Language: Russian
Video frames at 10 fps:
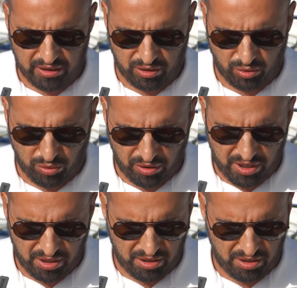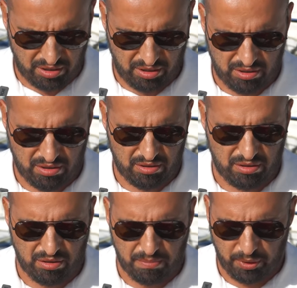который э,